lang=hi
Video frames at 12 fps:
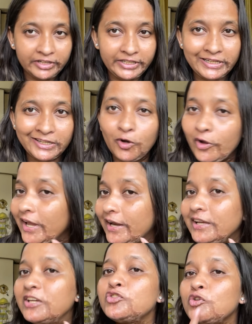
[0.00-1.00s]
विटिलिगो
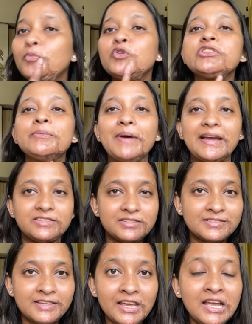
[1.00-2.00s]
यानी कि जो मुझे
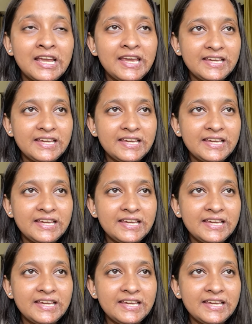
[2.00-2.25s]
पैचेस है